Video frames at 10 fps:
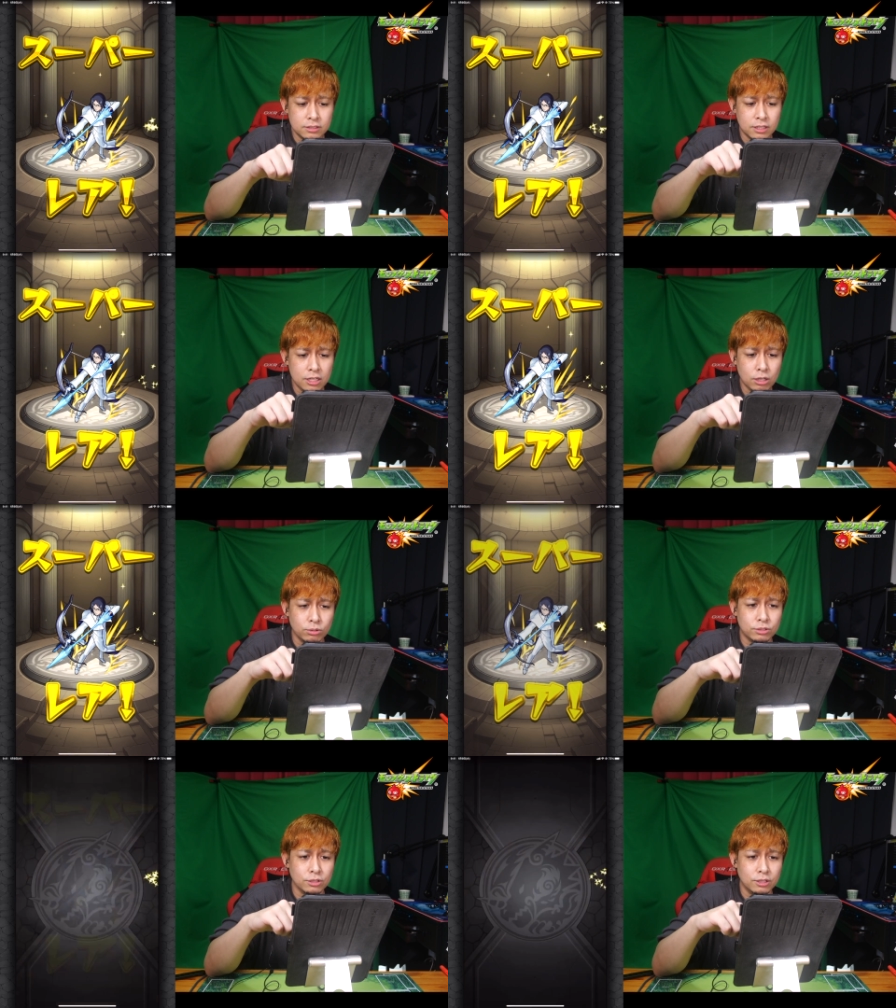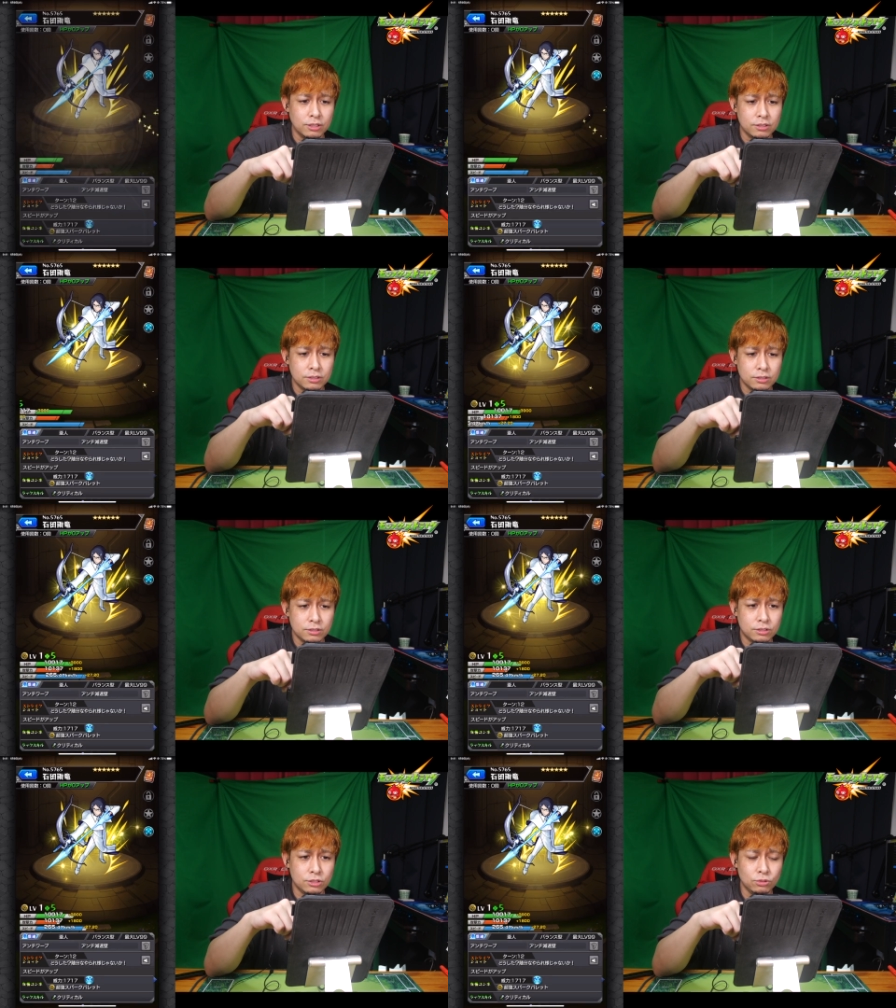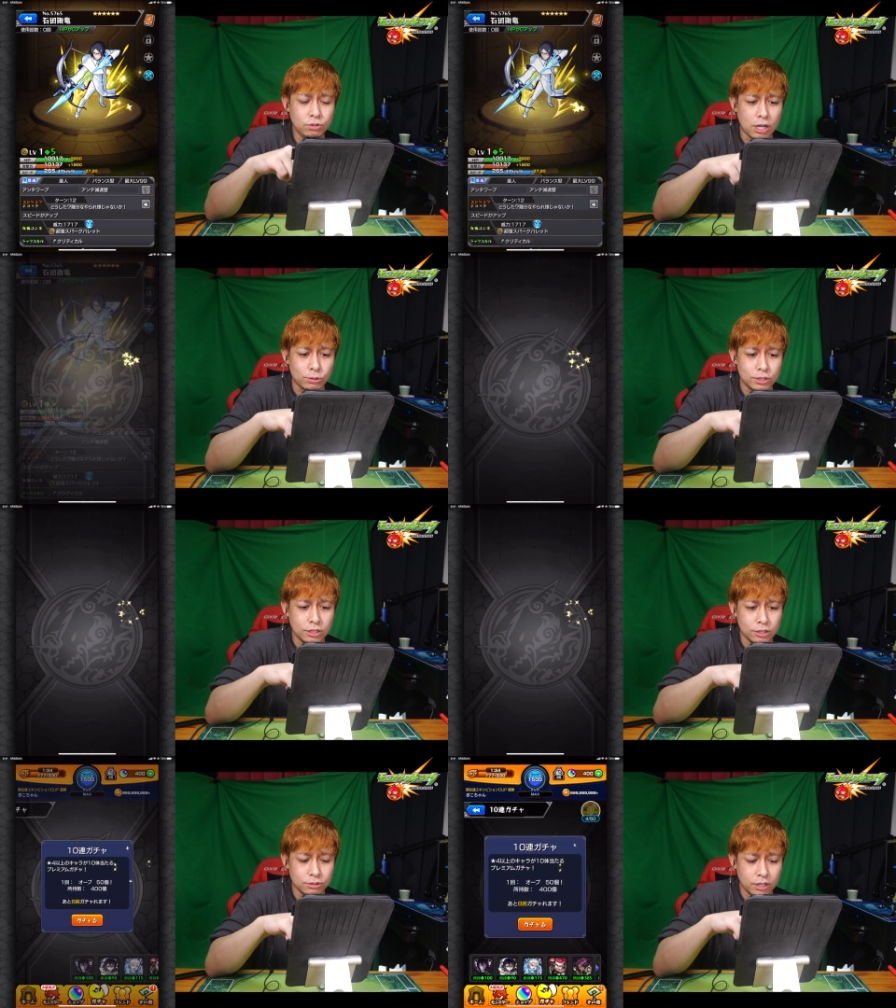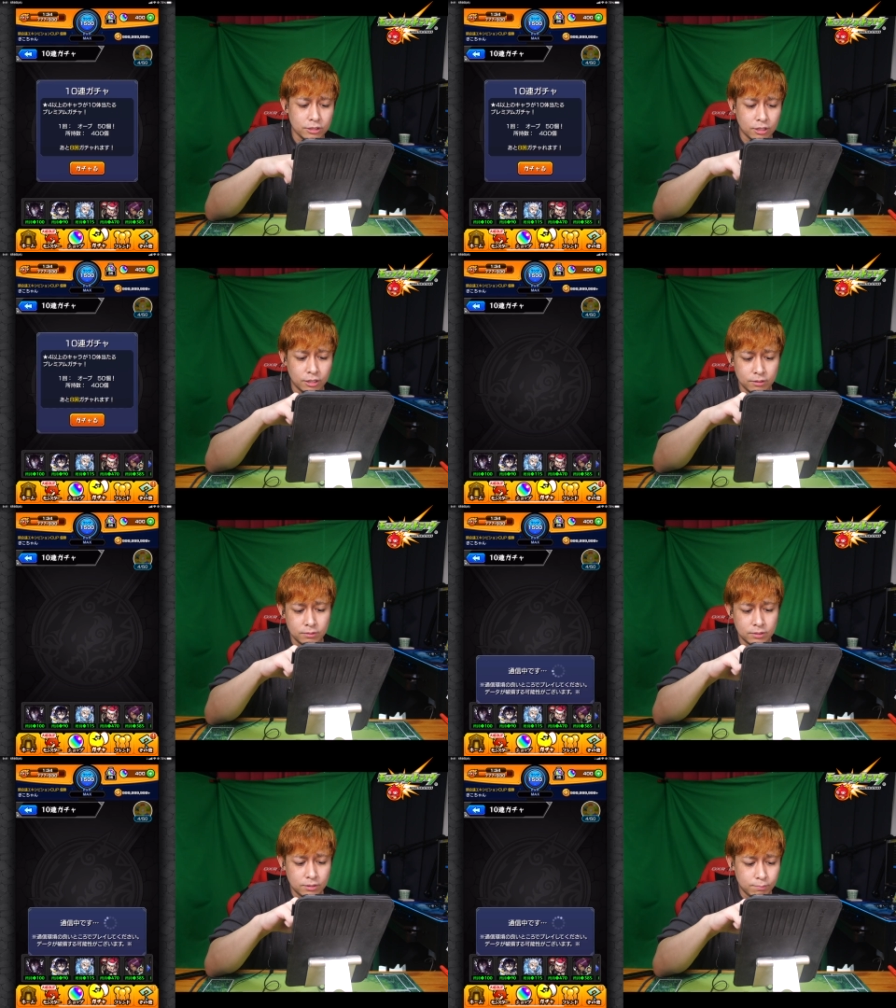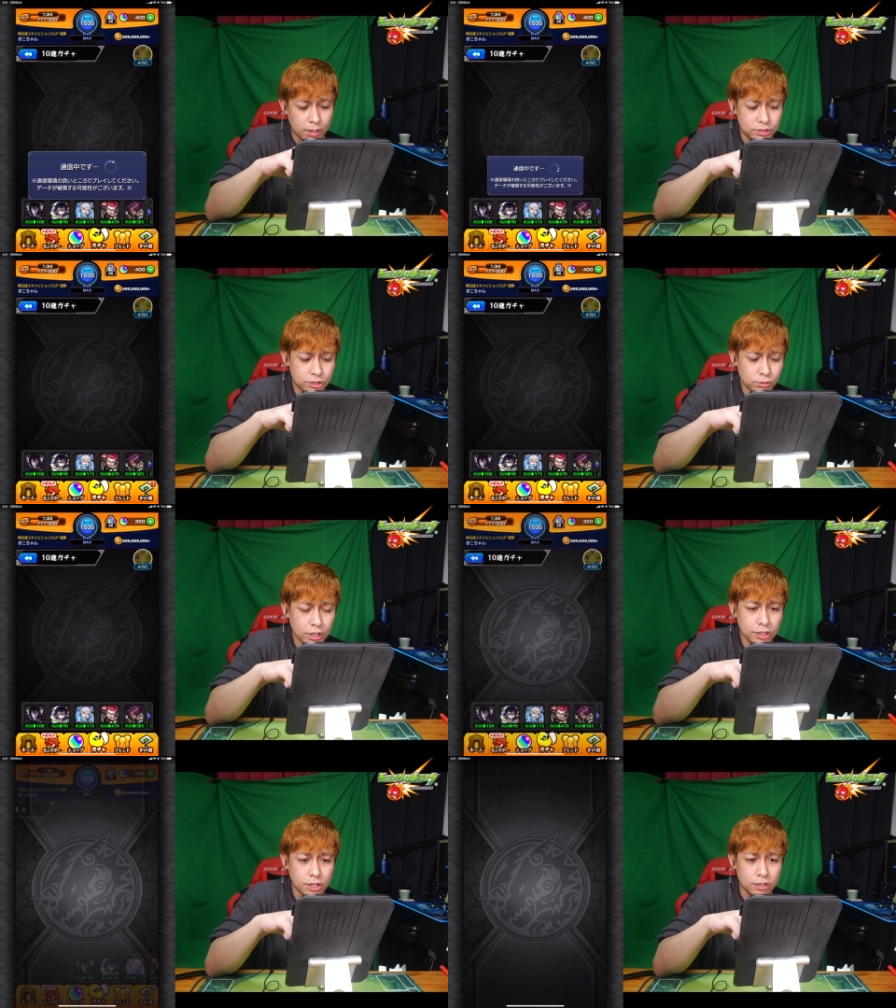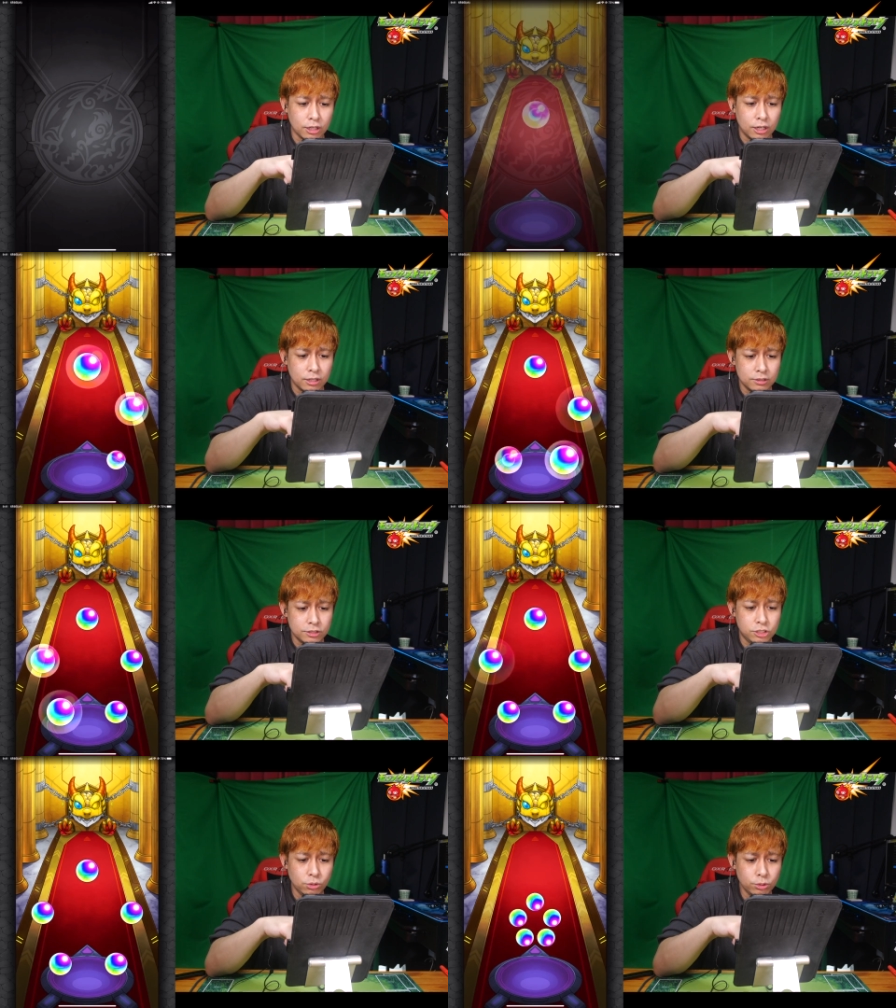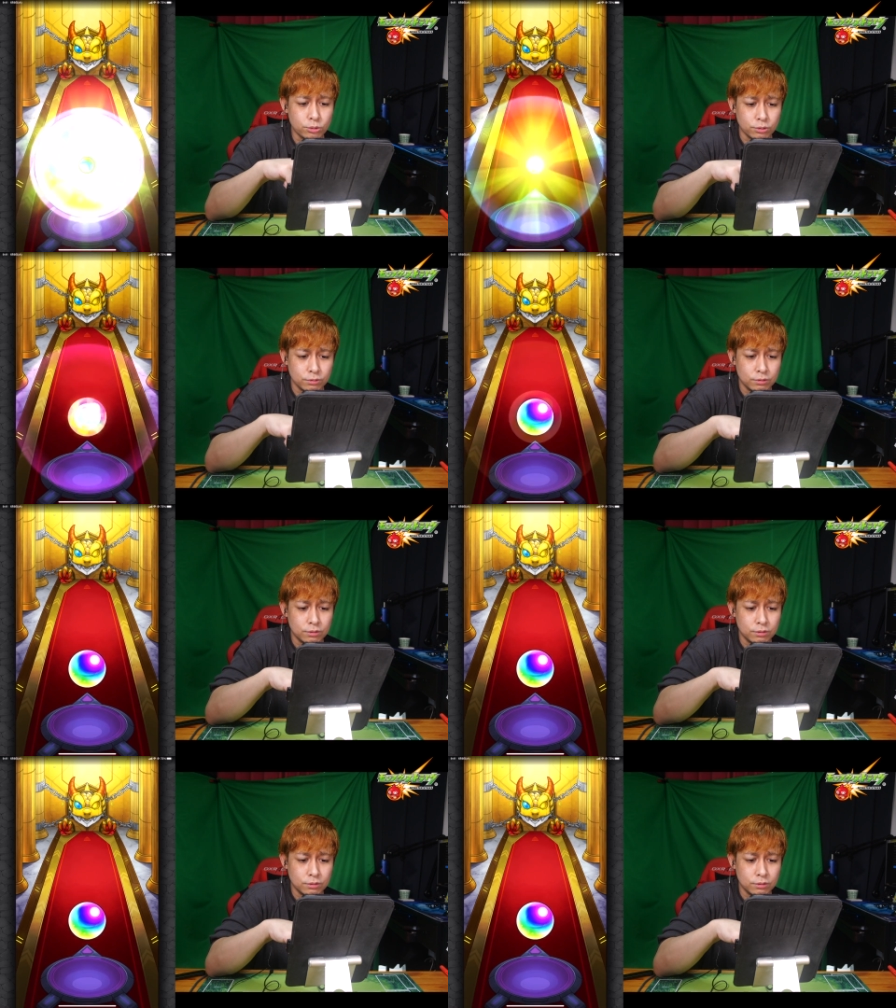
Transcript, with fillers: なんだこいつすごい格好してんなよく考えたら真っ白血系じゃねえか白装束い